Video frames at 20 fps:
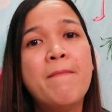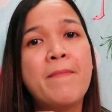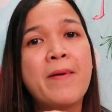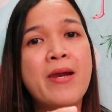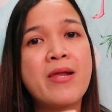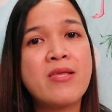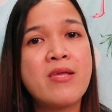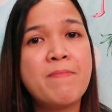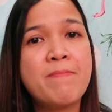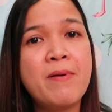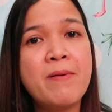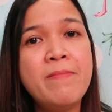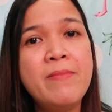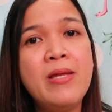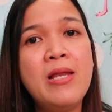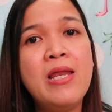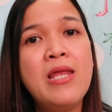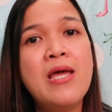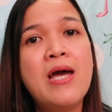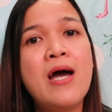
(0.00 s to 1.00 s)
para sa
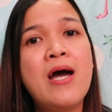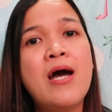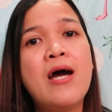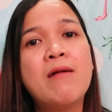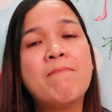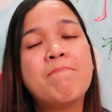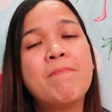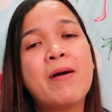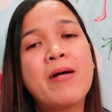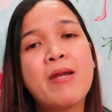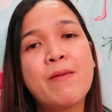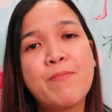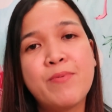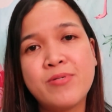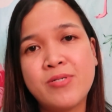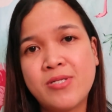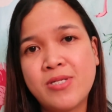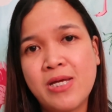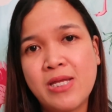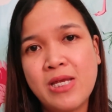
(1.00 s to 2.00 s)
pamilya, at para
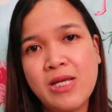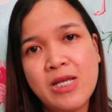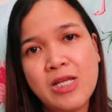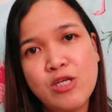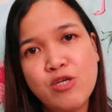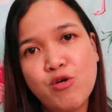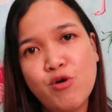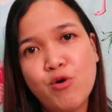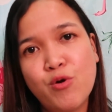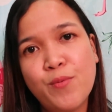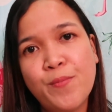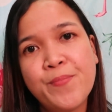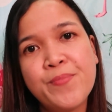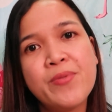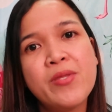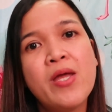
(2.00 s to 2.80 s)
po sa sarili nyo.